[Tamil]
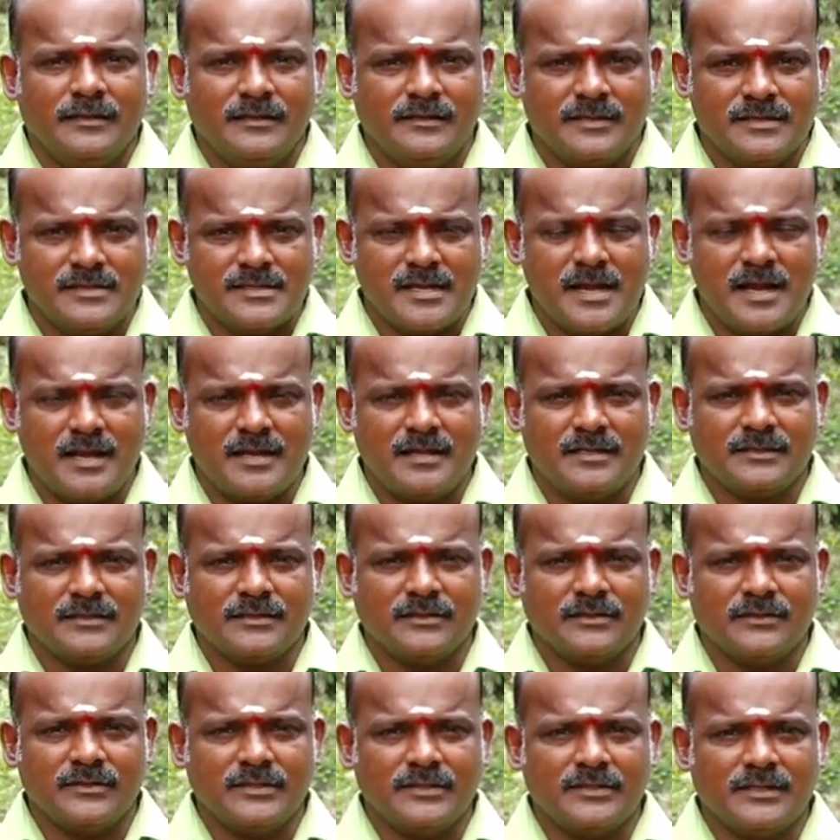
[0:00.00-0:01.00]
இந்த
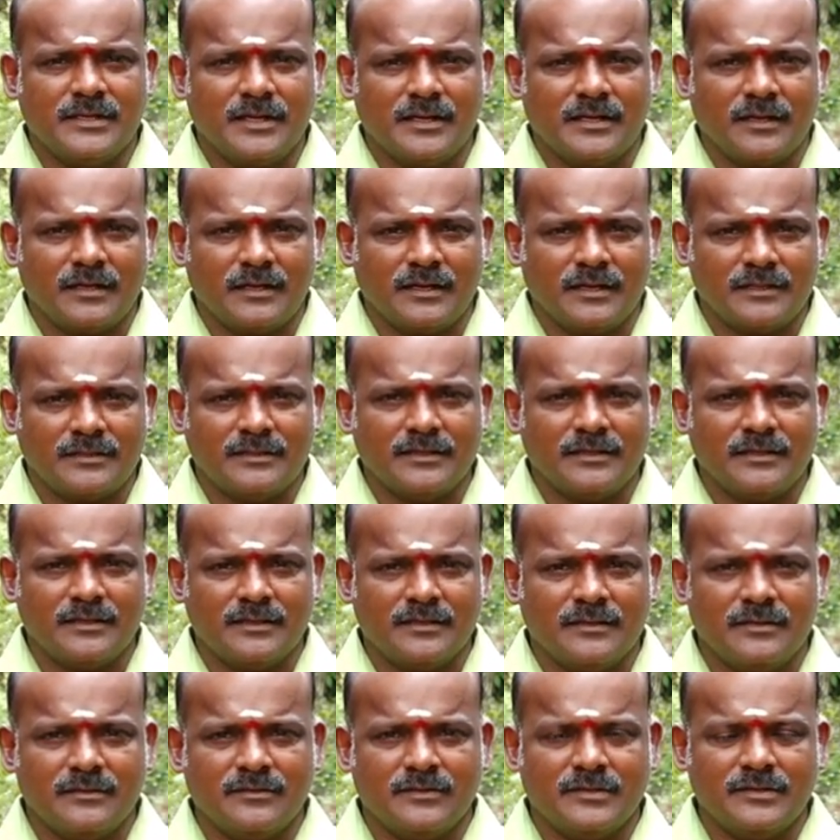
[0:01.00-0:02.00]
ஞானத்துக்கு வந்து நாங்கள்
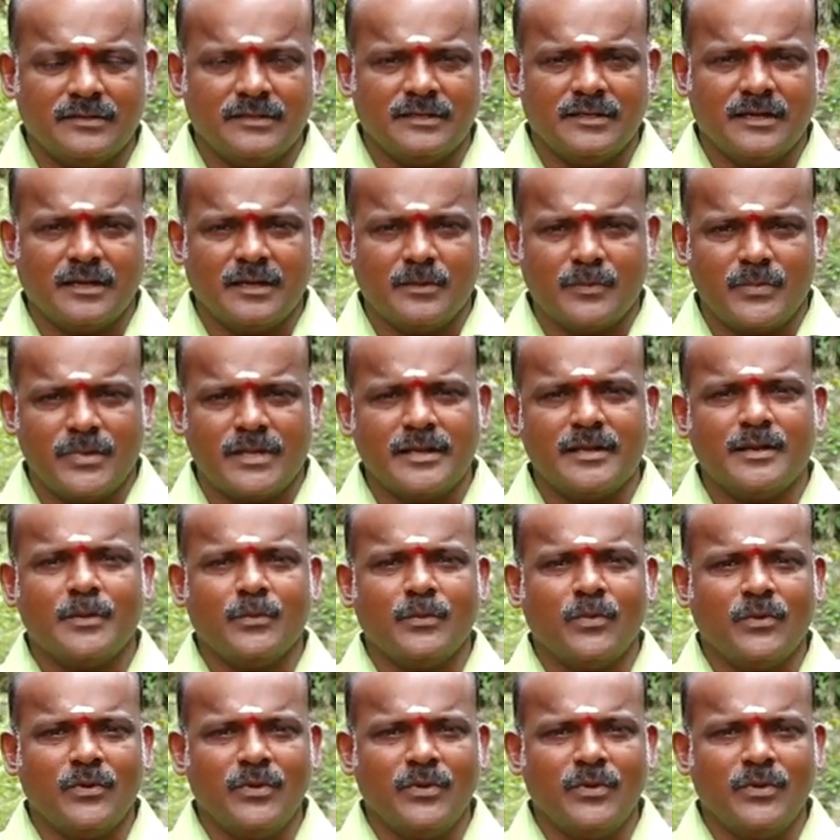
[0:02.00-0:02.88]
கற்றுக்கிறதுக்கு வந்து நாங்கள் பெரிய